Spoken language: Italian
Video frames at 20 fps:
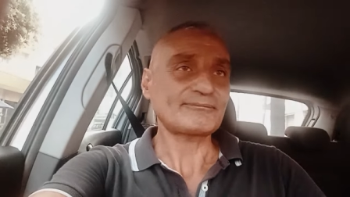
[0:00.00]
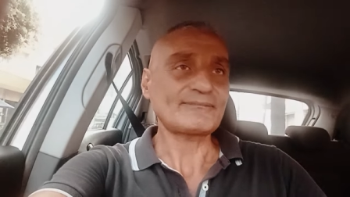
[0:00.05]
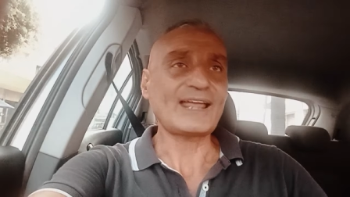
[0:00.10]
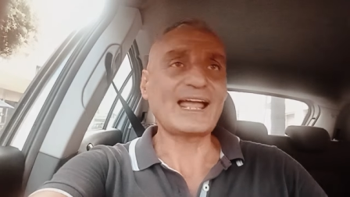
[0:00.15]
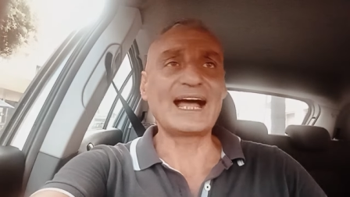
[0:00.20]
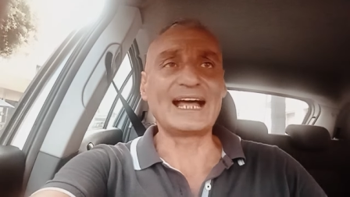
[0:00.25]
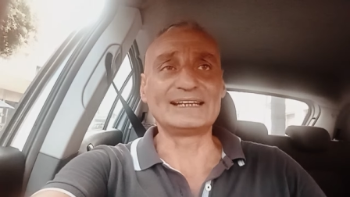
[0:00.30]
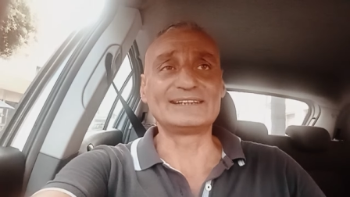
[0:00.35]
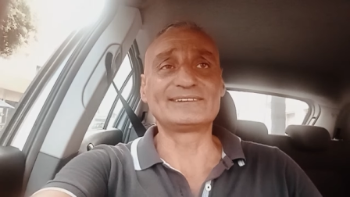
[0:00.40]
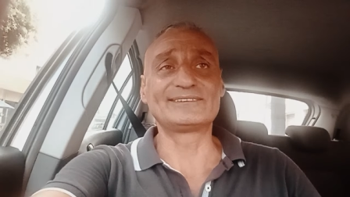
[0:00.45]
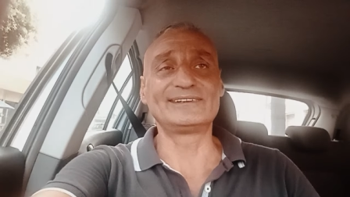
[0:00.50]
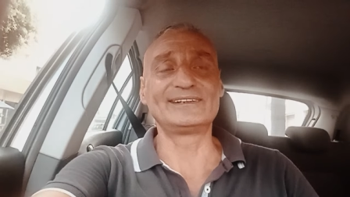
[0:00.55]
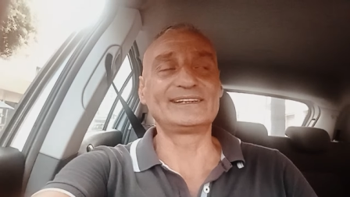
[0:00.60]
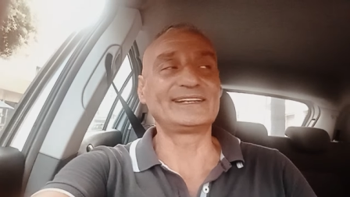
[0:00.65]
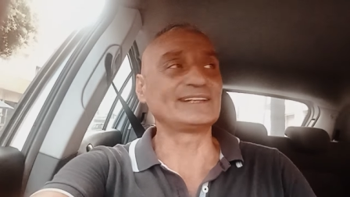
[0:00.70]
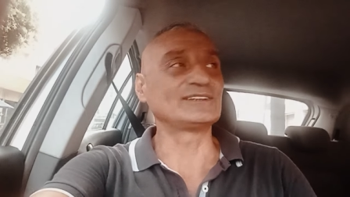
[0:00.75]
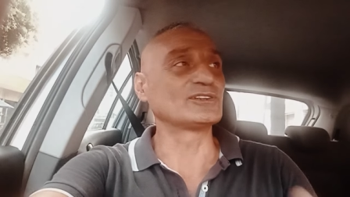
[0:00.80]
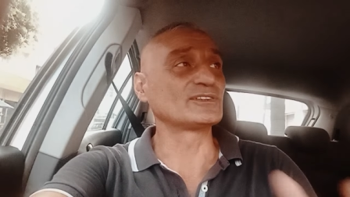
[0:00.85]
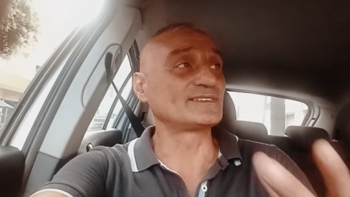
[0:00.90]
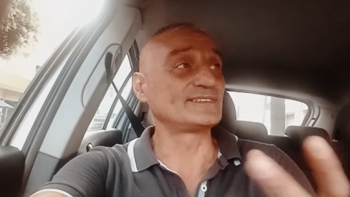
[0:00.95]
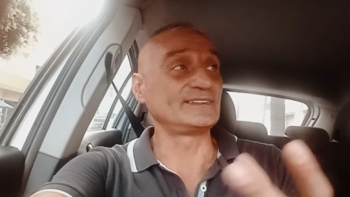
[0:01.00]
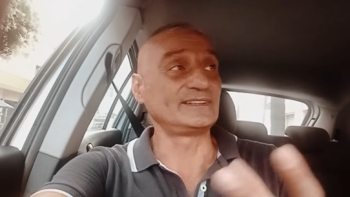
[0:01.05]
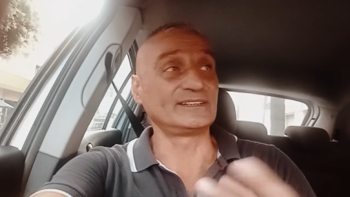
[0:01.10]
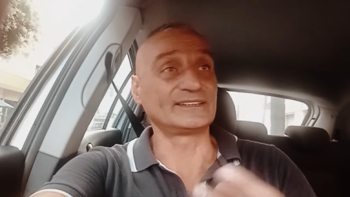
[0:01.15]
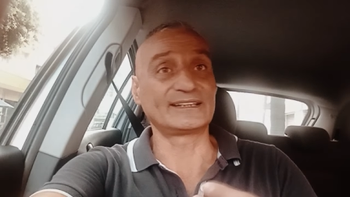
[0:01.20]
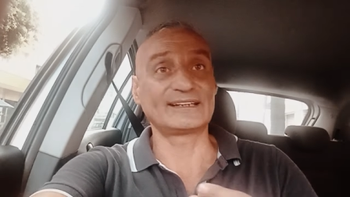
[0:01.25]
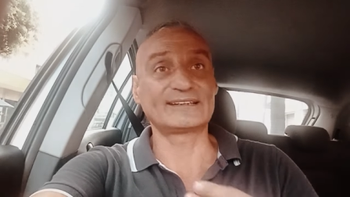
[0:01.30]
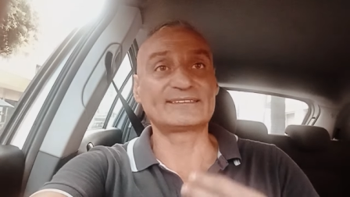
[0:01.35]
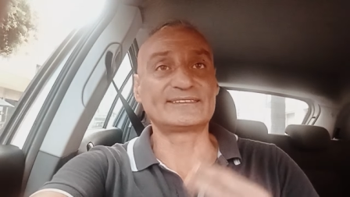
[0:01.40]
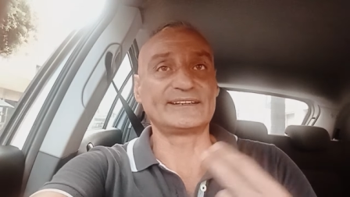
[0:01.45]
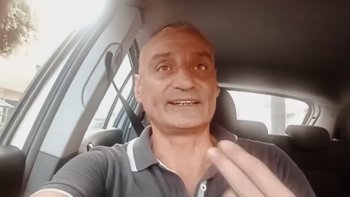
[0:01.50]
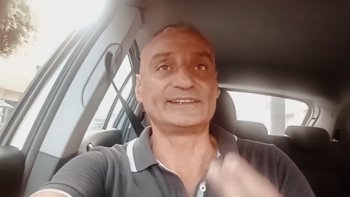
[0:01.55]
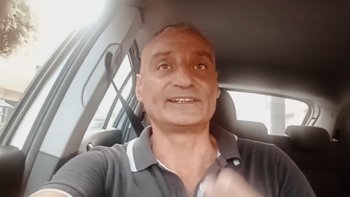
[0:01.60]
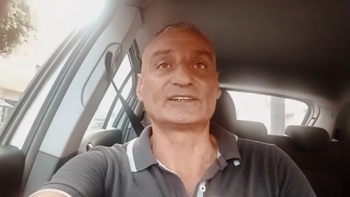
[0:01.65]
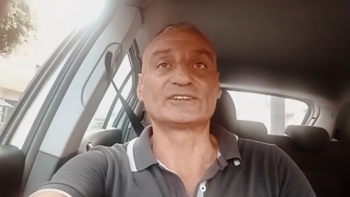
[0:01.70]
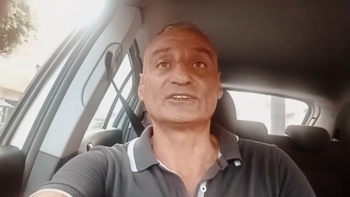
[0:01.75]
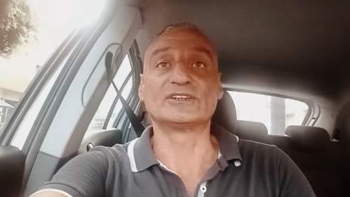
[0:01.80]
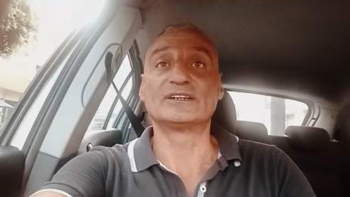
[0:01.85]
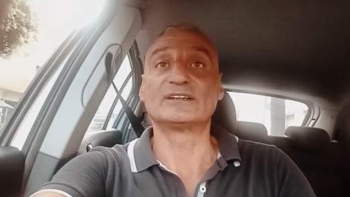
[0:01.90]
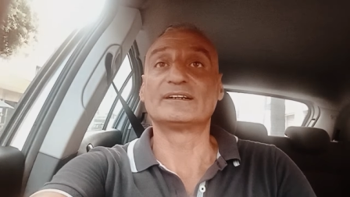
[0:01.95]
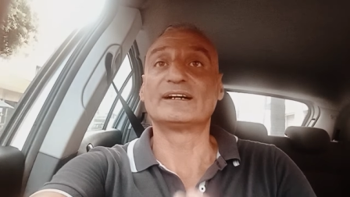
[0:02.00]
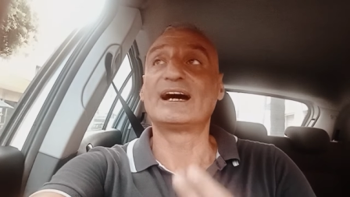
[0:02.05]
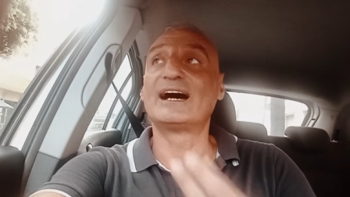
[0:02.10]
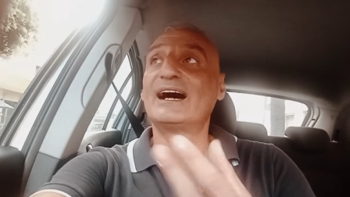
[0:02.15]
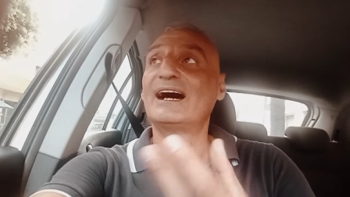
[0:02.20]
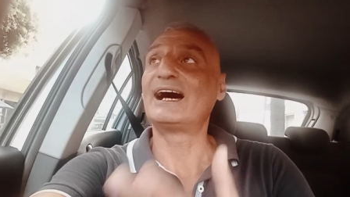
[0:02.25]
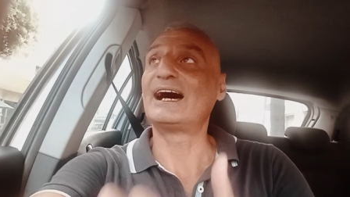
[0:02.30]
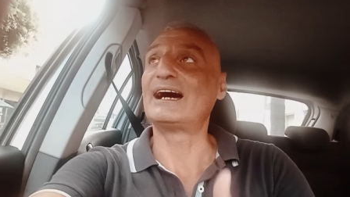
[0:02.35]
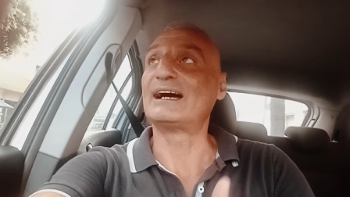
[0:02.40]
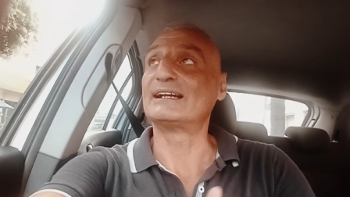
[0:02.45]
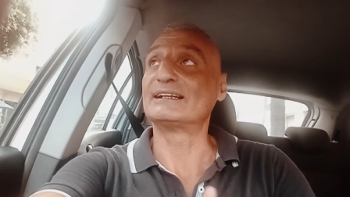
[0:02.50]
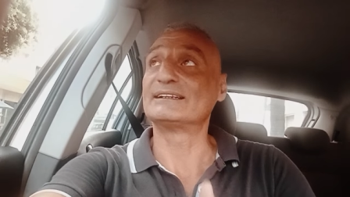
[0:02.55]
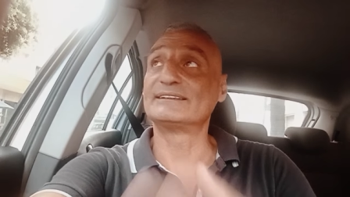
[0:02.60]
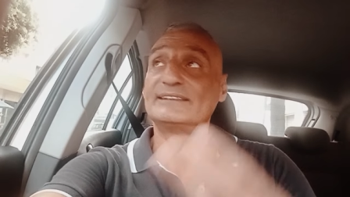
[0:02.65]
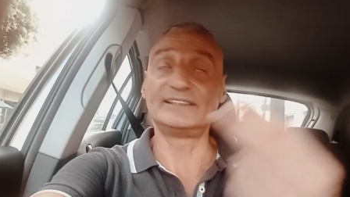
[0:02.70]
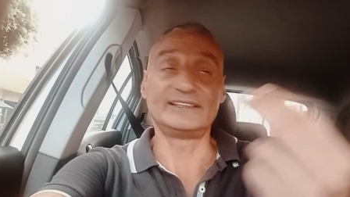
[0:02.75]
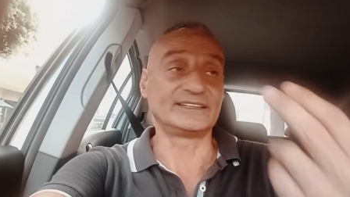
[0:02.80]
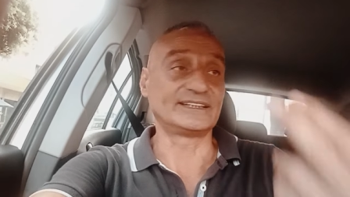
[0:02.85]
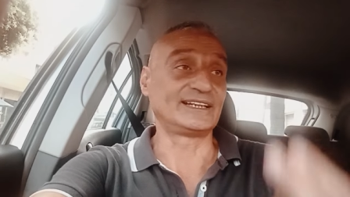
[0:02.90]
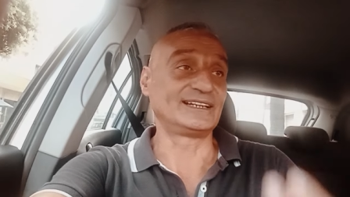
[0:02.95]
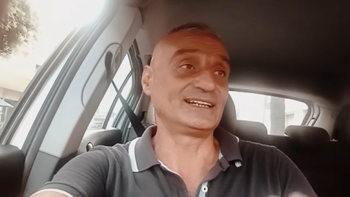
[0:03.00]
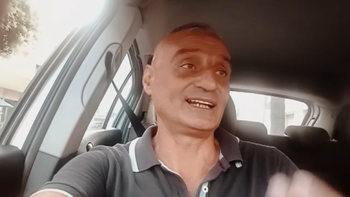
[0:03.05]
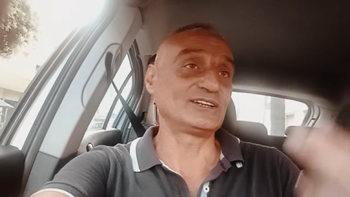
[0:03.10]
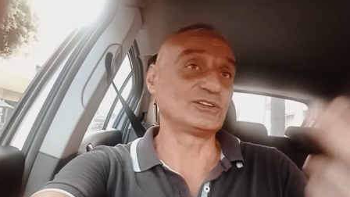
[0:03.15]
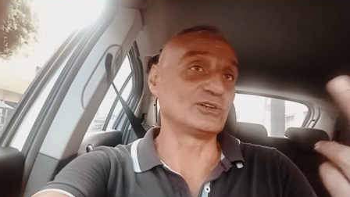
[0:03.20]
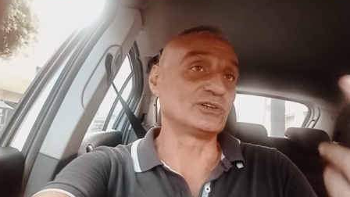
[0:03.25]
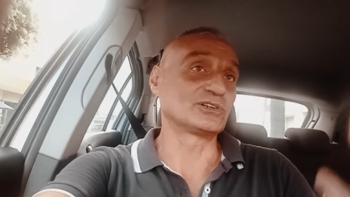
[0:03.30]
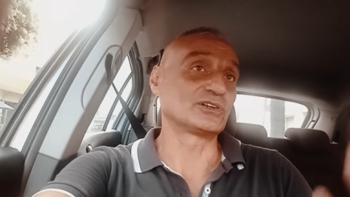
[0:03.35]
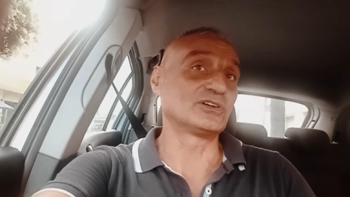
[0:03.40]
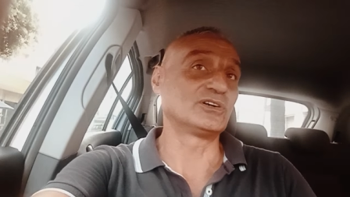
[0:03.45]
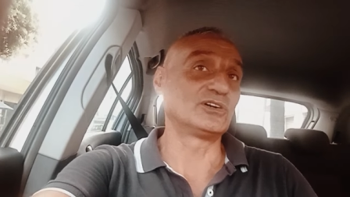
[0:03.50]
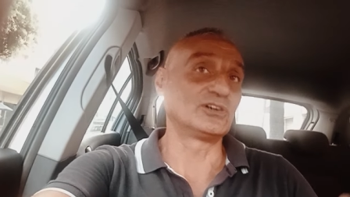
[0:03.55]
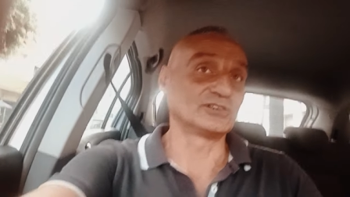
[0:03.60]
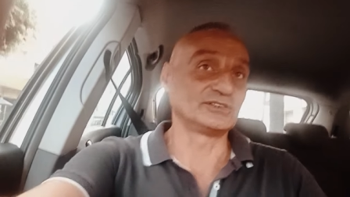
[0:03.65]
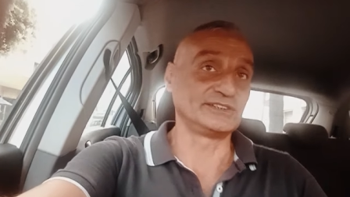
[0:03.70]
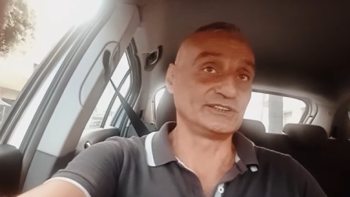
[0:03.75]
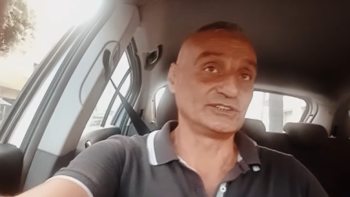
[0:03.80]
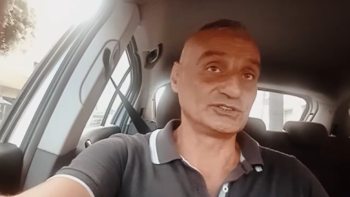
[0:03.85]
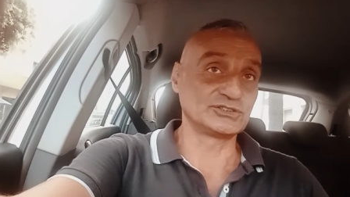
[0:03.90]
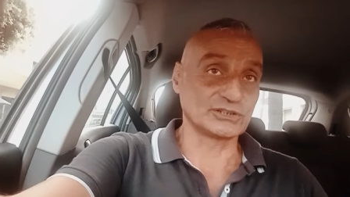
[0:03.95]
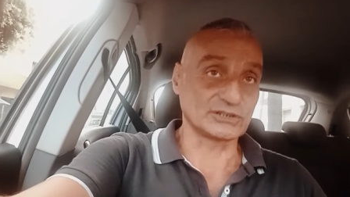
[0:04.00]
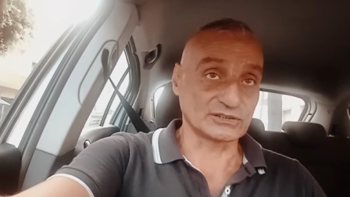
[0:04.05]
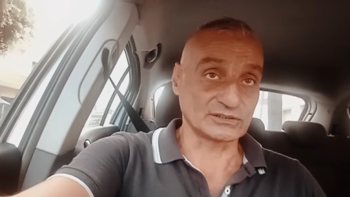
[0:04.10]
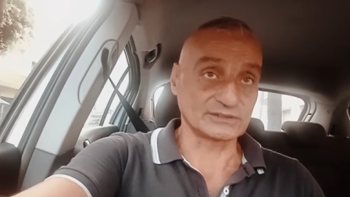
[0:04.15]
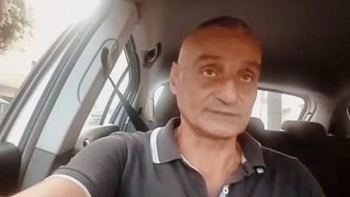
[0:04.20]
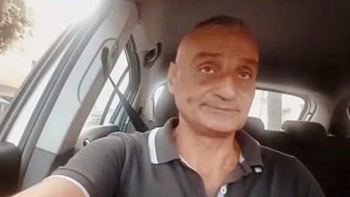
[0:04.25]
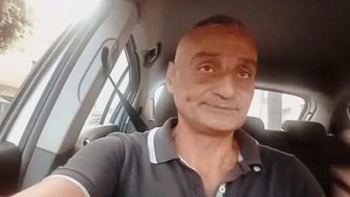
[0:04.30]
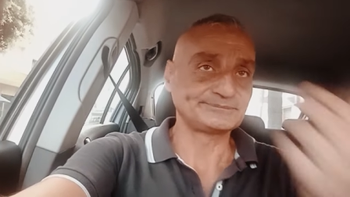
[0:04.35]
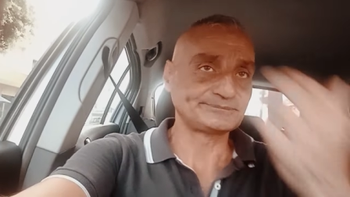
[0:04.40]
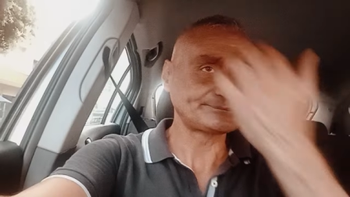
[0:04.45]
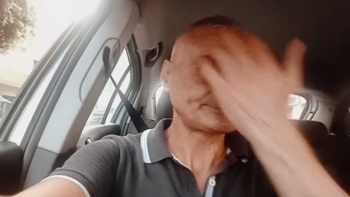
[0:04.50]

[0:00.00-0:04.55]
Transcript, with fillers: altri che non si rassegnano a dire la loro ogni giorno.